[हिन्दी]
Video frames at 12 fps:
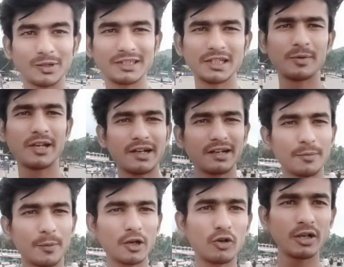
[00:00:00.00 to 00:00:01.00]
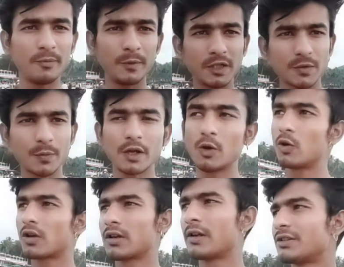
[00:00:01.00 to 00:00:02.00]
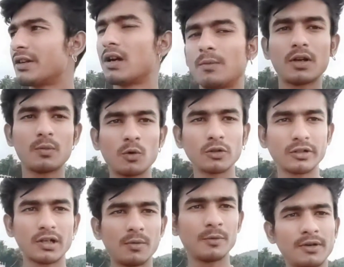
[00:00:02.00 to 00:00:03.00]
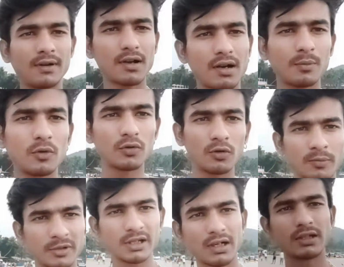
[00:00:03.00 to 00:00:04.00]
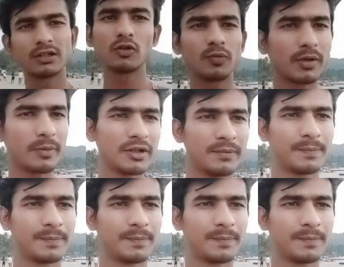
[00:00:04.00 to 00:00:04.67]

वैसे अभी आ गए पलोलिम बीच पे और रश यहाँ पर बहुत ही कम है यार आप लोगों को मैं दिखा देता हूँ फिर भी